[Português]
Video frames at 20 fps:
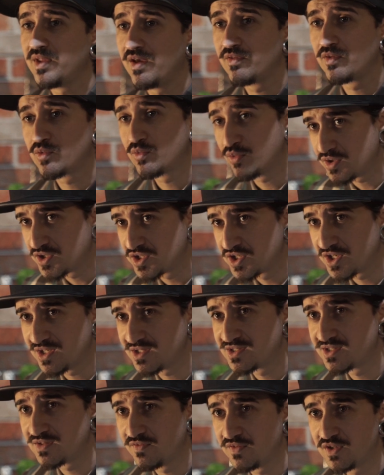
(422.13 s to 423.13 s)
deve curtir
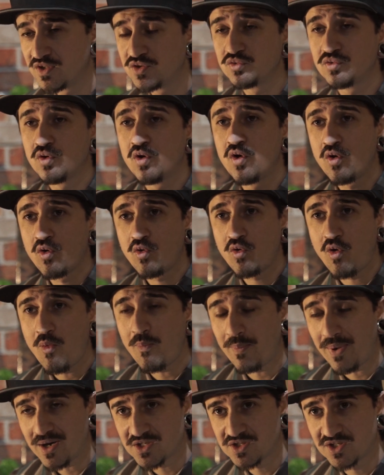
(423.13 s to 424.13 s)
esse vídeo,
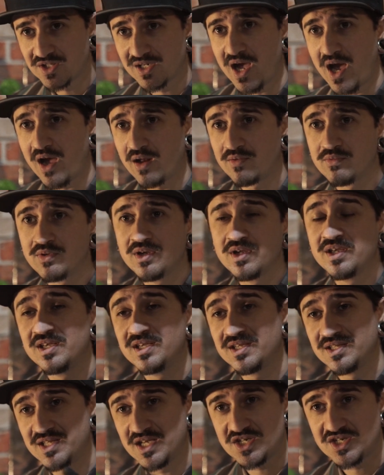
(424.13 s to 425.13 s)
compartilhar
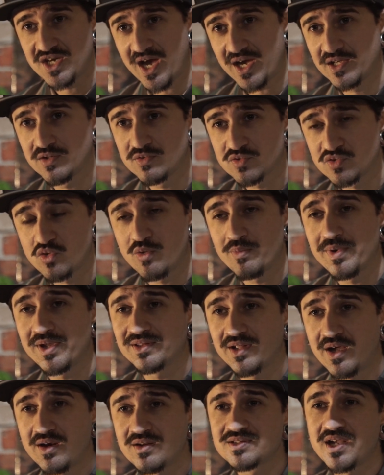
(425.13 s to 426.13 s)
e deixar aqui nos
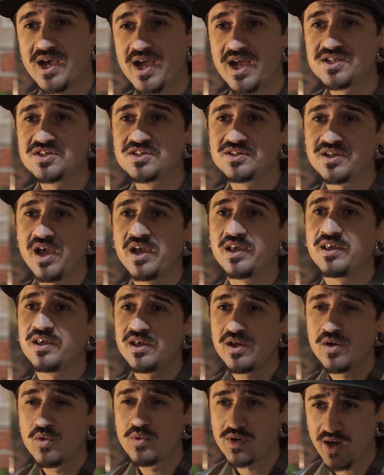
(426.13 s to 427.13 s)
comentários a hashtag
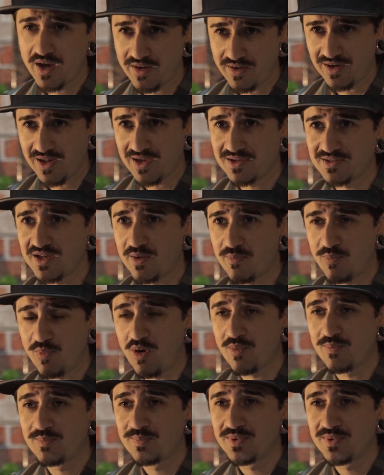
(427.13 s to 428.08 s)
Eu Quero Electrapop.